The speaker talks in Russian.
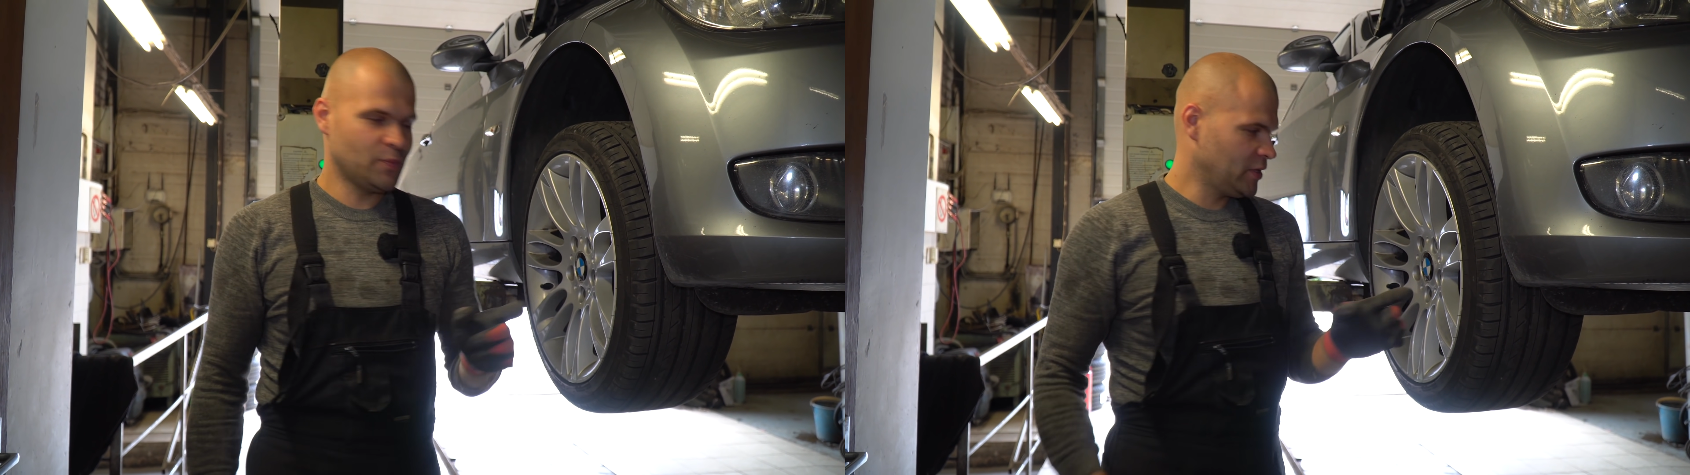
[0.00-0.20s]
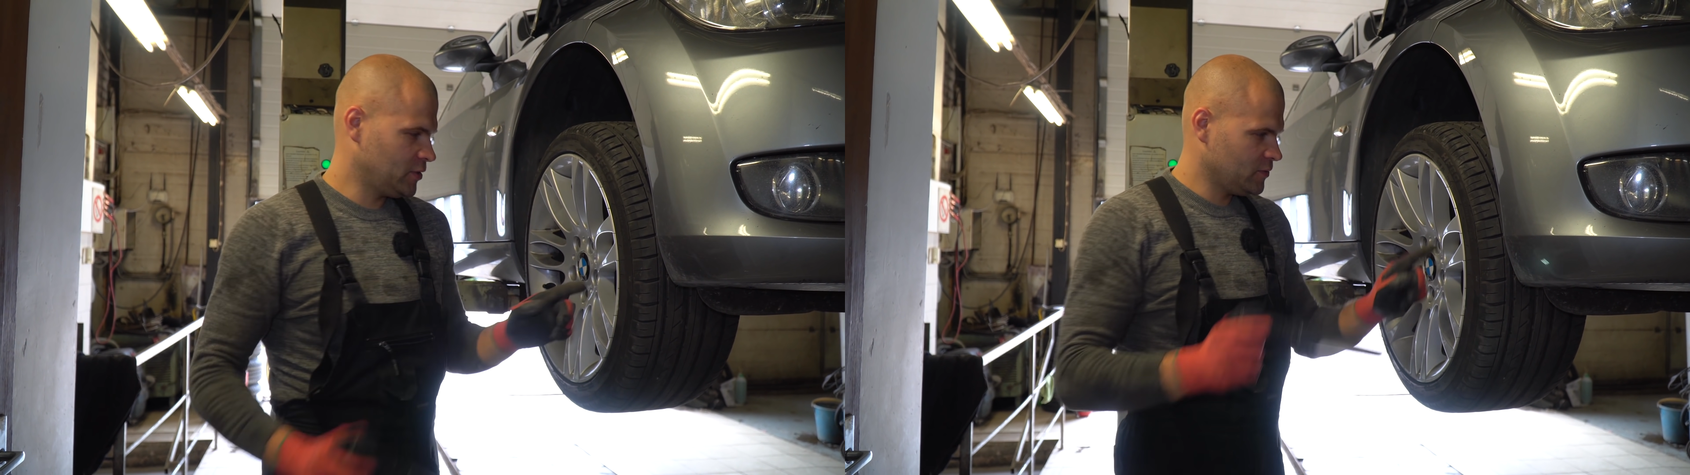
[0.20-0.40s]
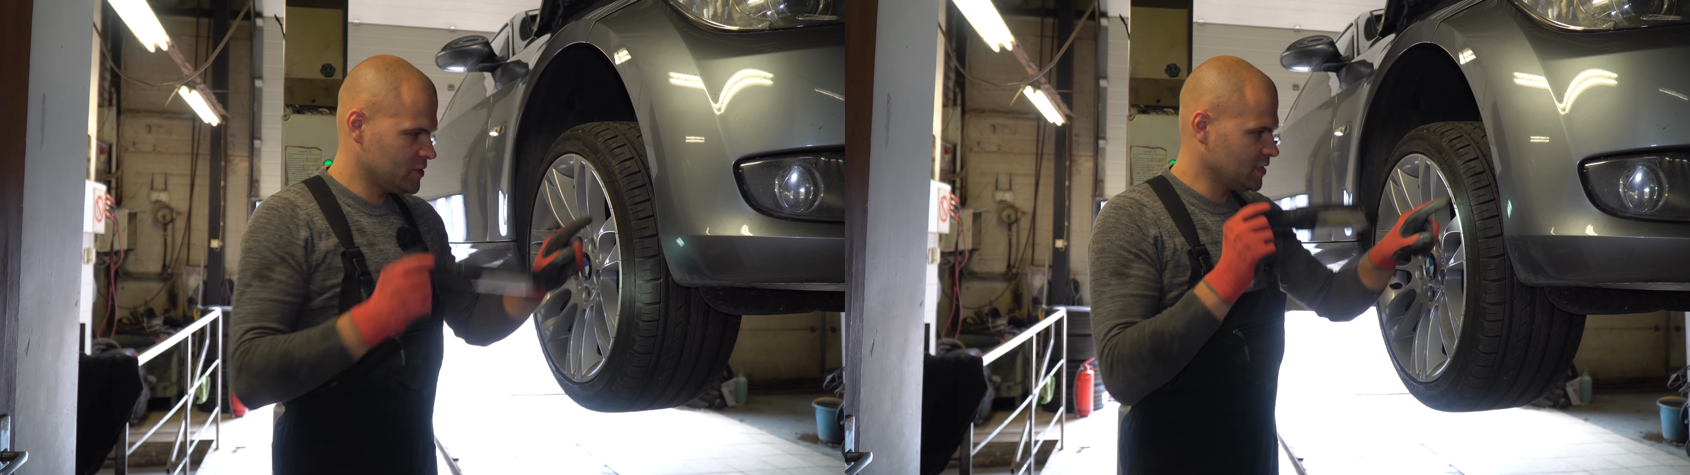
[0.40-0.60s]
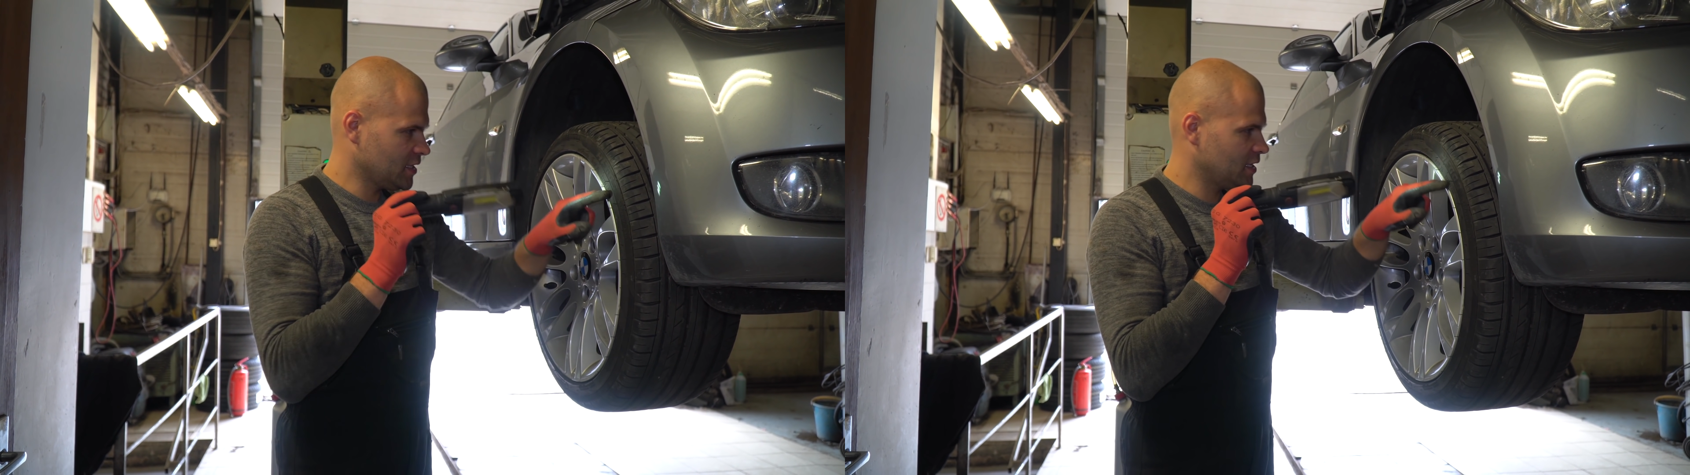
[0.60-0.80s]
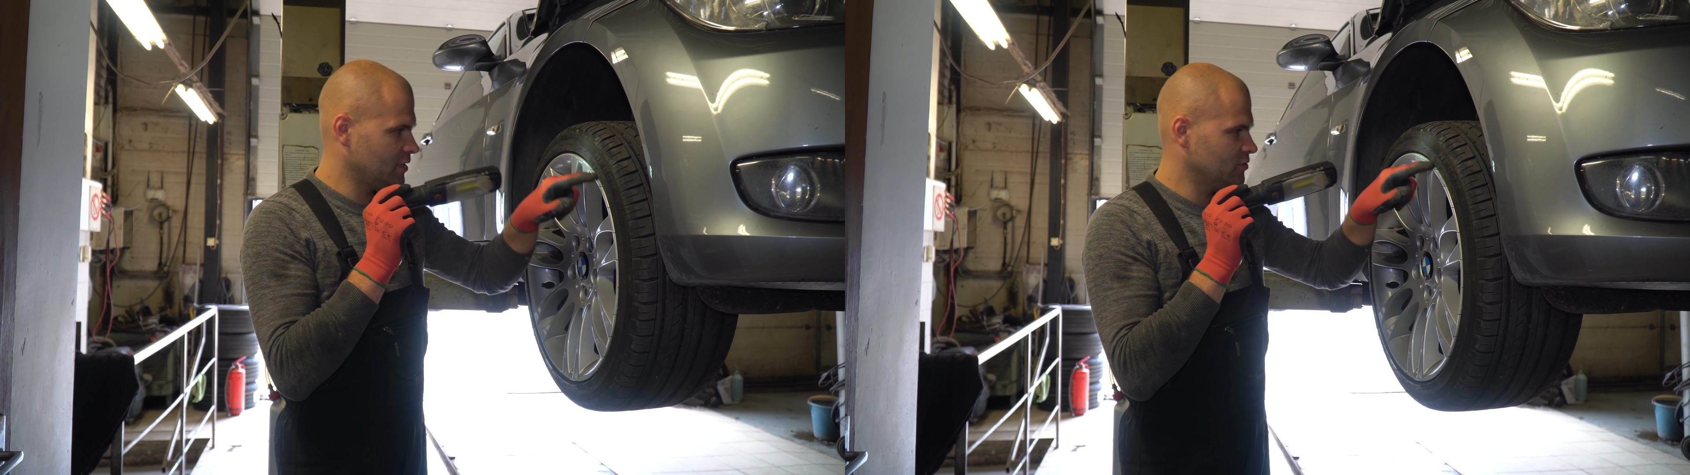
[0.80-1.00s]
Поэтому все
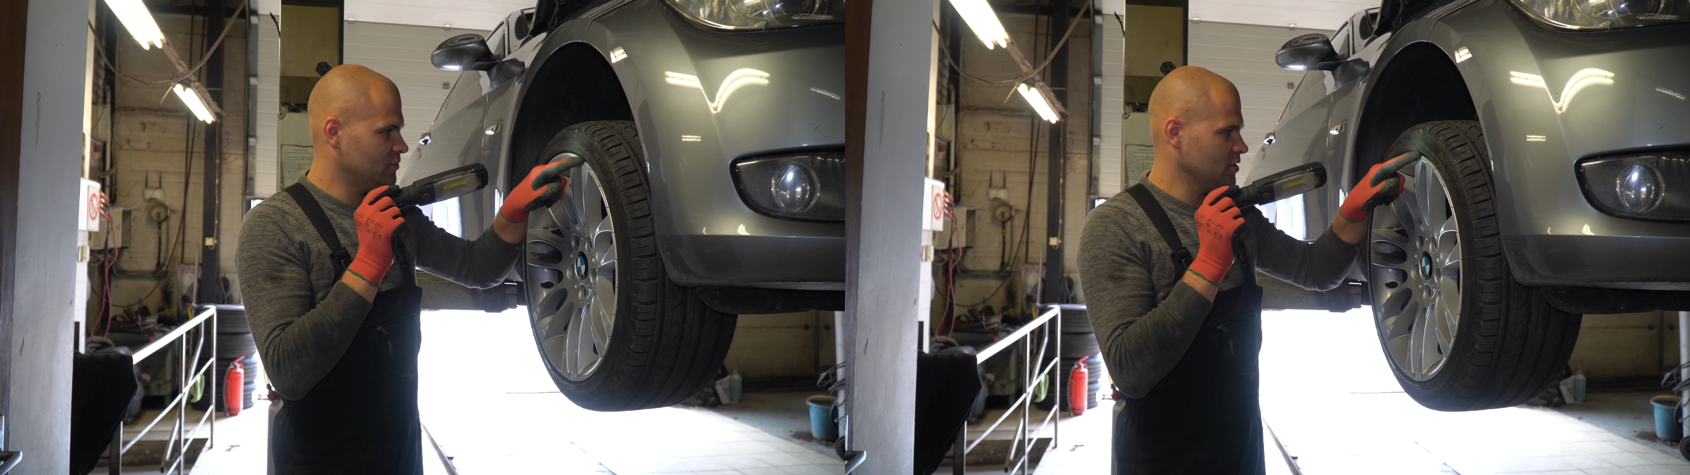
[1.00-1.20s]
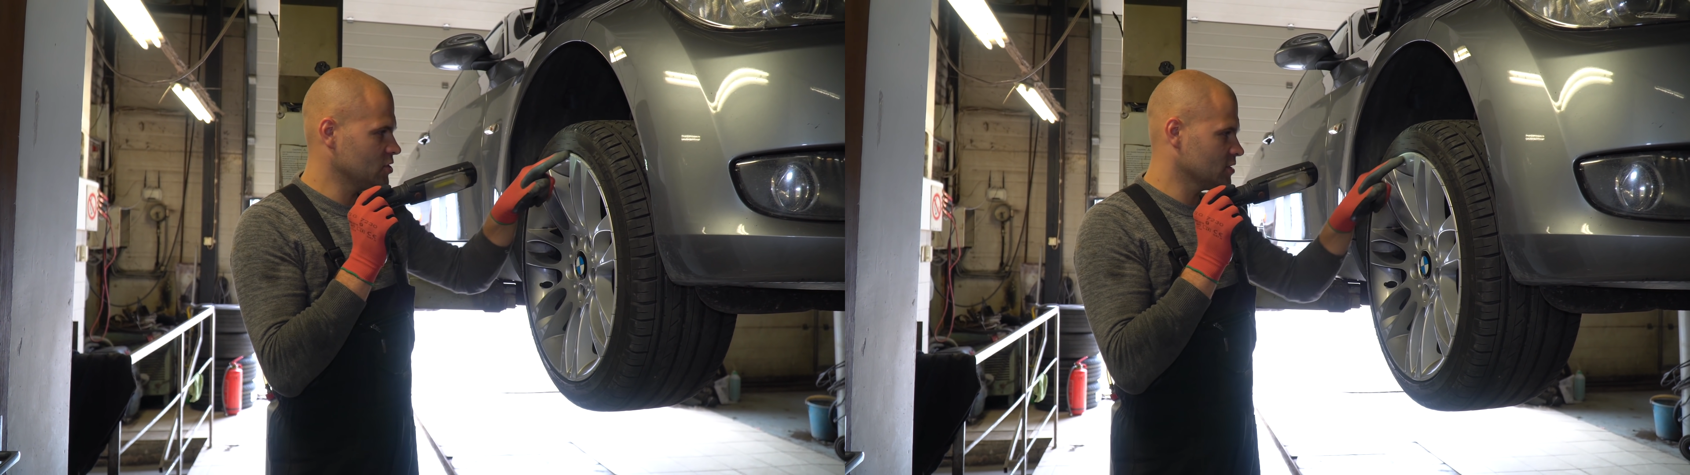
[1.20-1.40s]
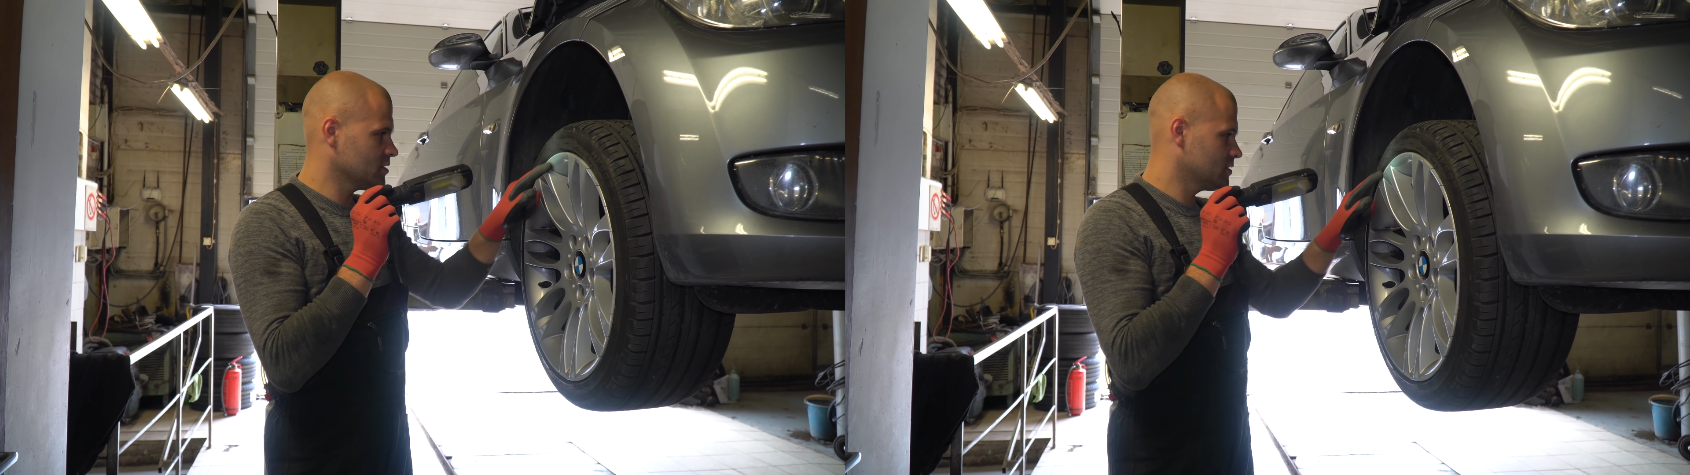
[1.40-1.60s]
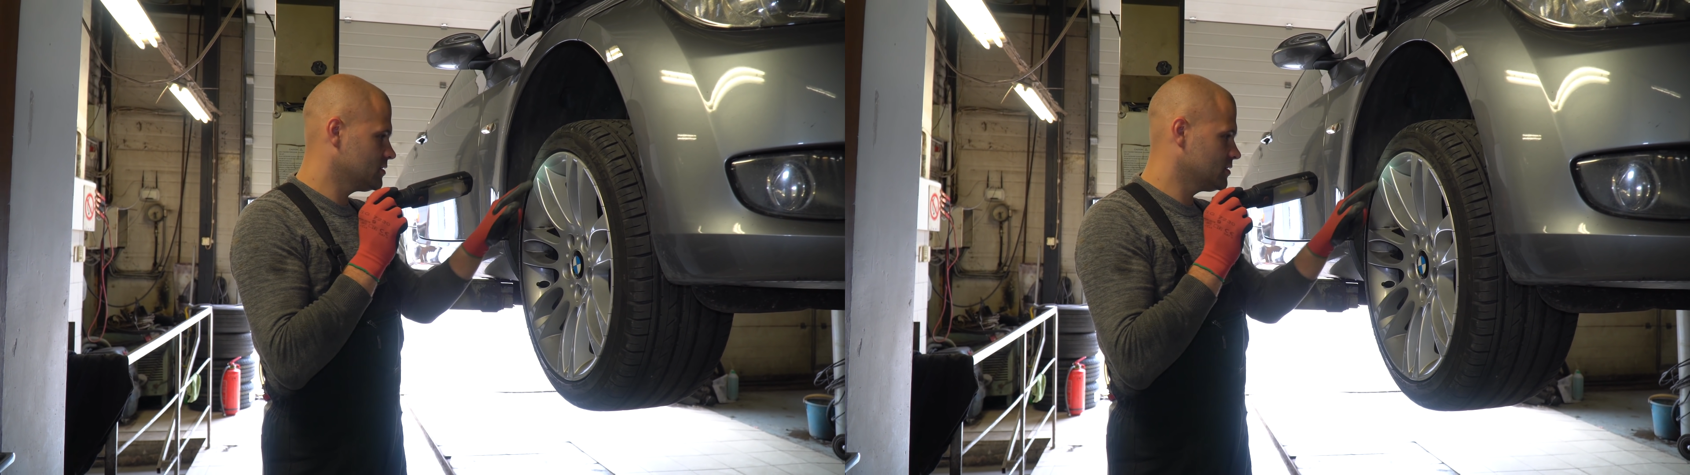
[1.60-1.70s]
такие вот вещи,